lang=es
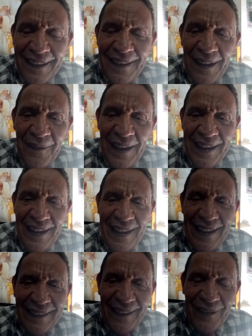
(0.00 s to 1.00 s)
llamarle
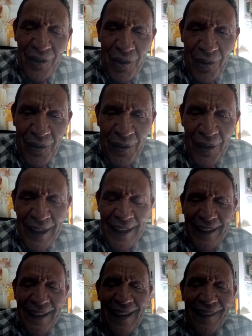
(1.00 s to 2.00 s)
la atención
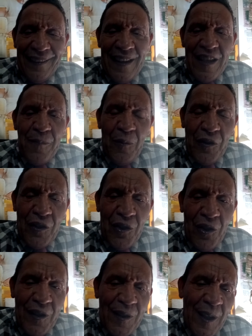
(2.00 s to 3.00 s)
ni hacer
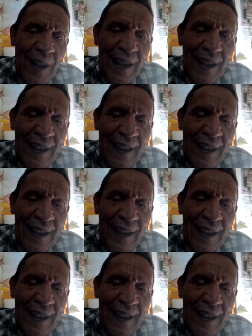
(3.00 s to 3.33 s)
exposiciones